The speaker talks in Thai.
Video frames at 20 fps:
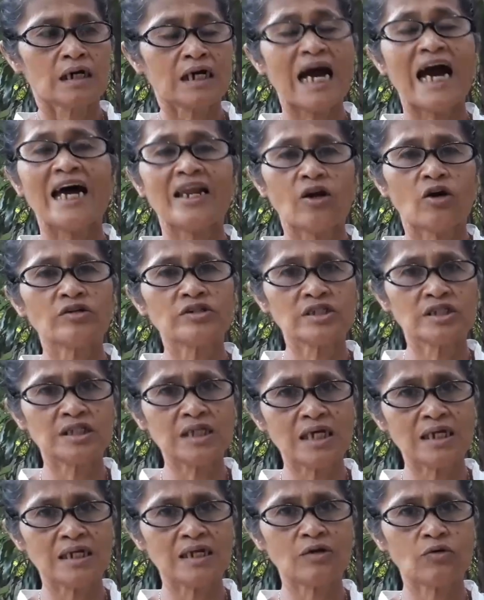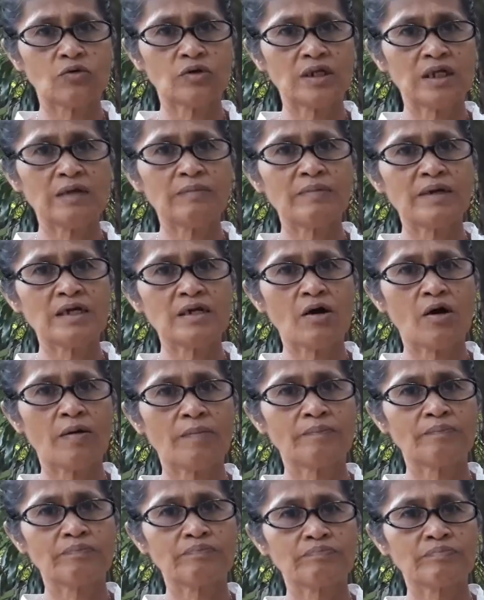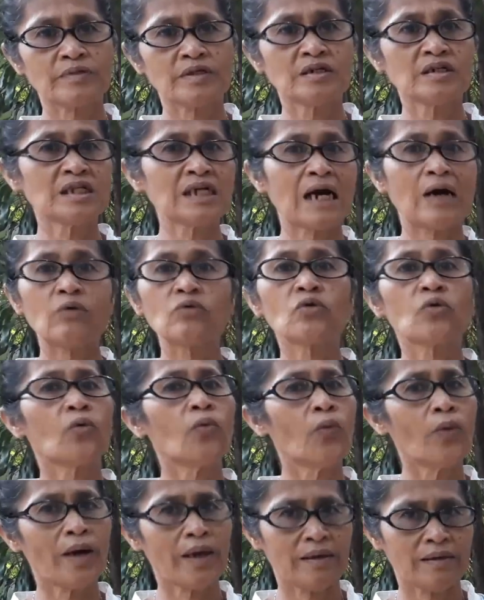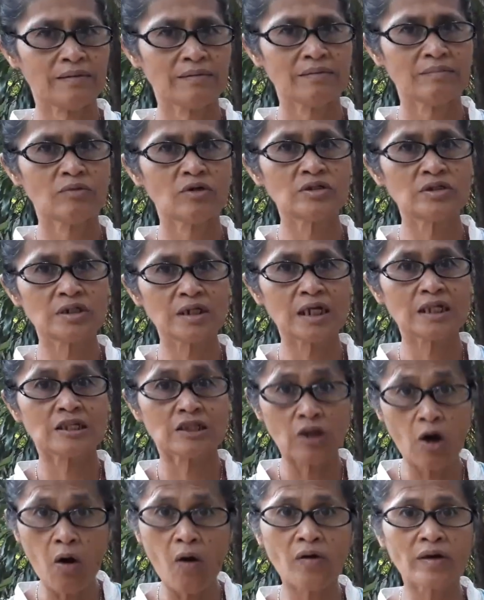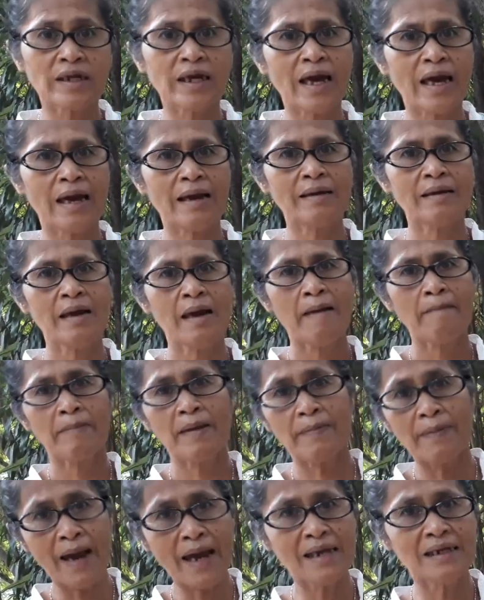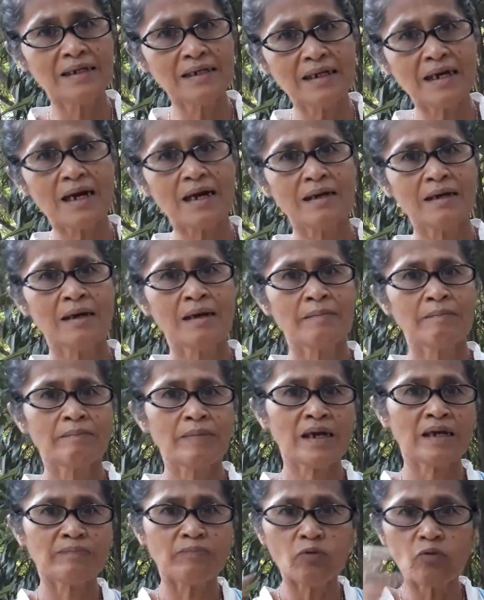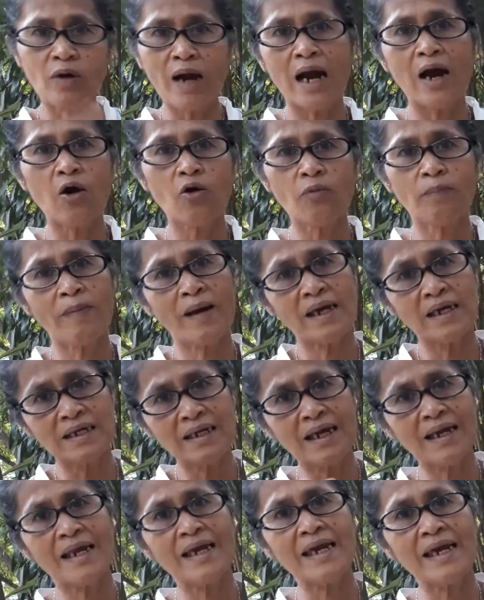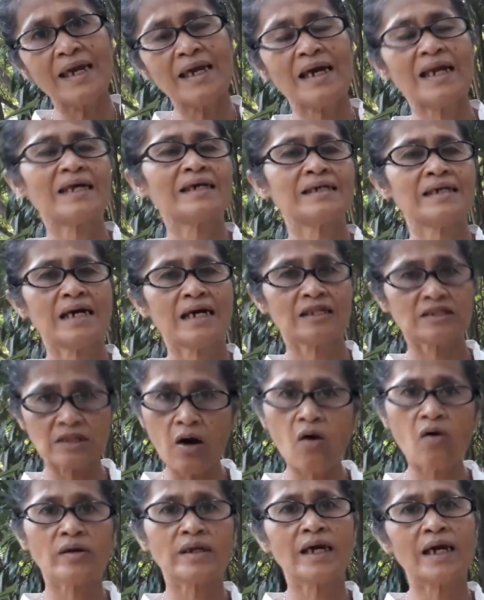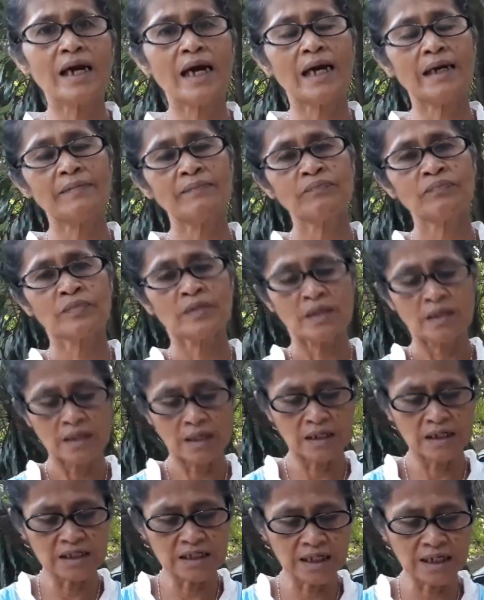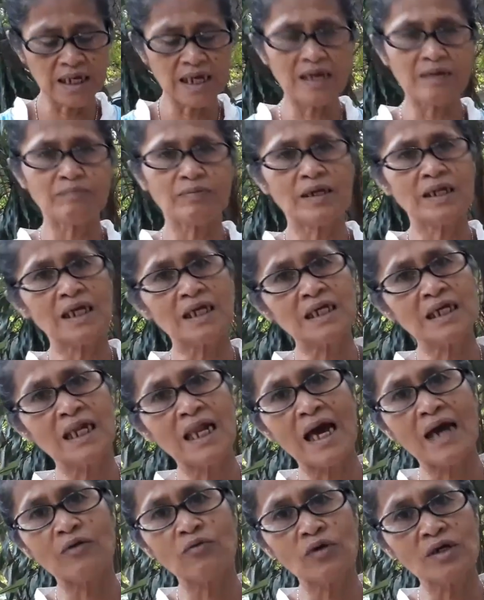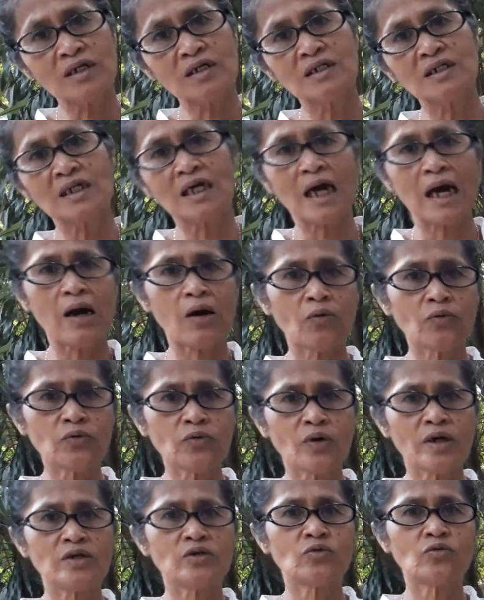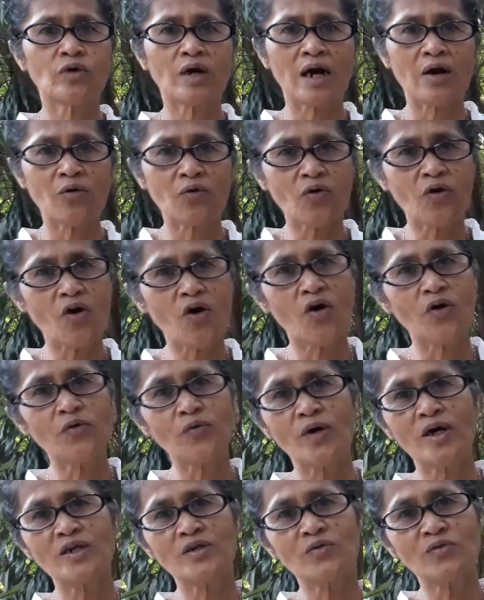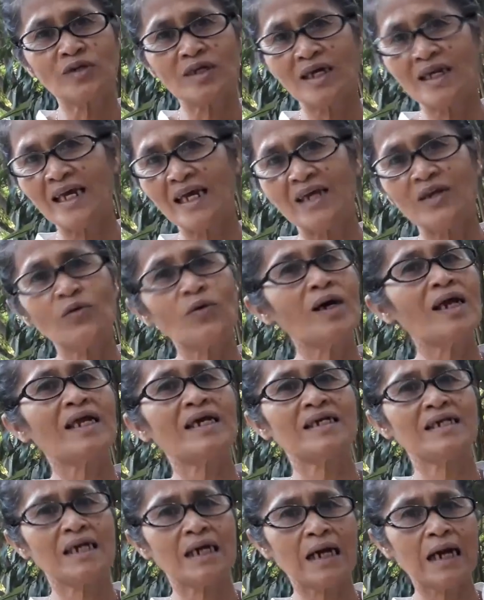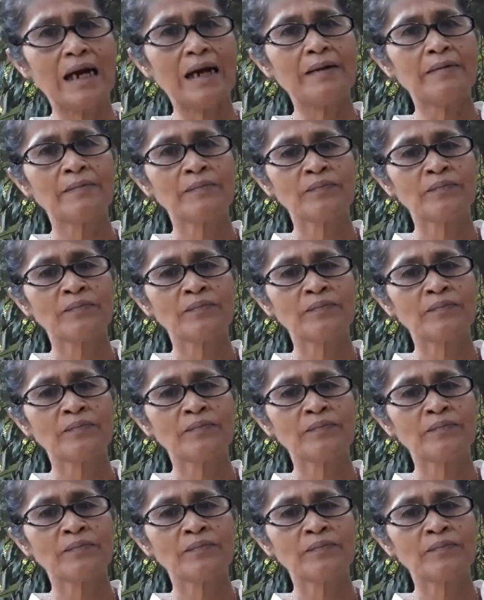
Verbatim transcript: ขาดออกซิเจนในคนที่ไม่ยอมขึ้นเขาลงห้วยเพราะฉะนั้นต้องนะคะไปพายเรือไปภูเขาไปทะเลอะไรเงี้ยต้องนะคะอย่างที่ฉันเองเป็นนักกีฬาด้วยขึ้นเขาด้วยอยู่เขาค้อด้วยอยู่ทะเลด้วยอะไรเงี้ยค่ะ